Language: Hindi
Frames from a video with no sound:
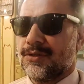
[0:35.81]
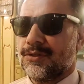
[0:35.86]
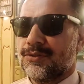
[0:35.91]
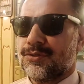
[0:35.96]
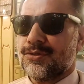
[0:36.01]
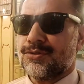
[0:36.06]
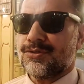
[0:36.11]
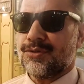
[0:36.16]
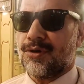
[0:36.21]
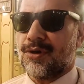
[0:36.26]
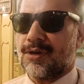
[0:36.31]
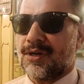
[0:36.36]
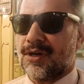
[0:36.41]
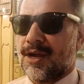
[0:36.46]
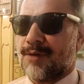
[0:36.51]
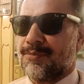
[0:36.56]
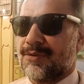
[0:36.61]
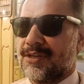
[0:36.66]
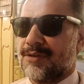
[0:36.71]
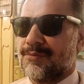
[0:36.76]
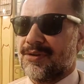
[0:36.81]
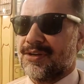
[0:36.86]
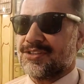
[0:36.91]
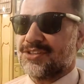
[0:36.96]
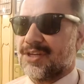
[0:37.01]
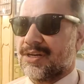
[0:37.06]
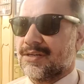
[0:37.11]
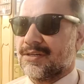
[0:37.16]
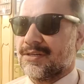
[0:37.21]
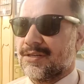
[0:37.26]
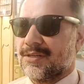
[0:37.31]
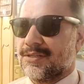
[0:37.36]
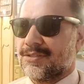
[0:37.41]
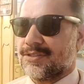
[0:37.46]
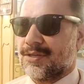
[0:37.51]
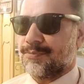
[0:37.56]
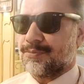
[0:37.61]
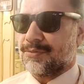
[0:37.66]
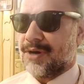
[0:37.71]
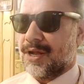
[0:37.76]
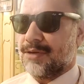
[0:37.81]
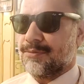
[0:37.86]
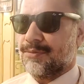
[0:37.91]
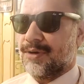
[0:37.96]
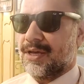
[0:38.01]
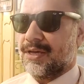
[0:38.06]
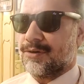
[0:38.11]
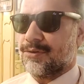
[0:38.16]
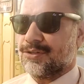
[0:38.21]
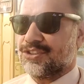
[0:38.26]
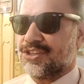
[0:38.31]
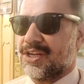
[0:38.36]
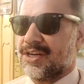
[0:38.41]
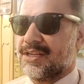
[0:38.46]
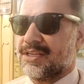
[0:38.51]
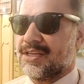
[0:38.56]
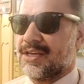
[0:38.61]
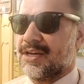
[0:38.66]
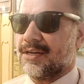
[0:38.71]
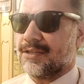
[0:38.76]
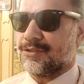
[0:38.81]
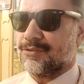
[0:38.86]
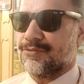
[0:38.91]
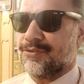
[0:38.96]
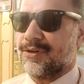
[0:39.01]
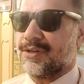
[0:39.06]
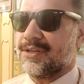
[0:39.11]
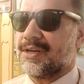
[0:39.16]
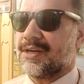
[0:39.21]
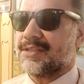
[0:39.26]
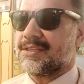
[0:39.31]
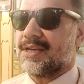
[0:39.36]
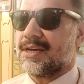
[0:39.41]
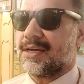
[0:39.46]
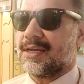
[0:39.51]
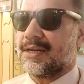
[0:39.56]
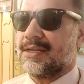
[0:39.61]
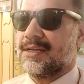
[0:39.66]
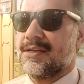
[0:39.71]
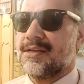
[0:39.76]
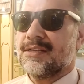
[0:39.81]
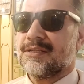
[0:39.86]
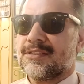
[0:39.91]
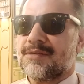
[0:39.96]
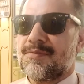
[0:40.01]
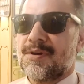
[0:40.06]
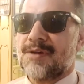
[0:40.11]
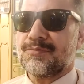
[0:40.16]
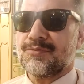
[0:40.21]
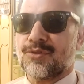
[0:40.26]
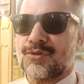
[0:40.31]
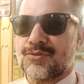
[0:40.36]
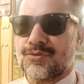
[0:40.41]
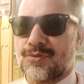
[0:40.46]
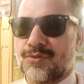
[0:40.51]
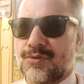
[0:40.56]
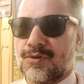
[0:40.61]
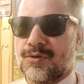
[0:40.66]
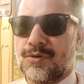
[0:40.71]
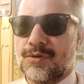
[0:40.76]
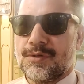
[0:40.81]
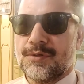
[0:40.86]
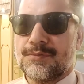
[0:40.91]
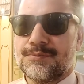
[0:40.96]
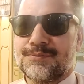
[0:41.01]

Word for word: दोस्तों अगर आपने ये मेरा चैनल सब्सक्राइब लाइक और शेयर किया तो फौरी कर दिया करें तमाम दोस्तों को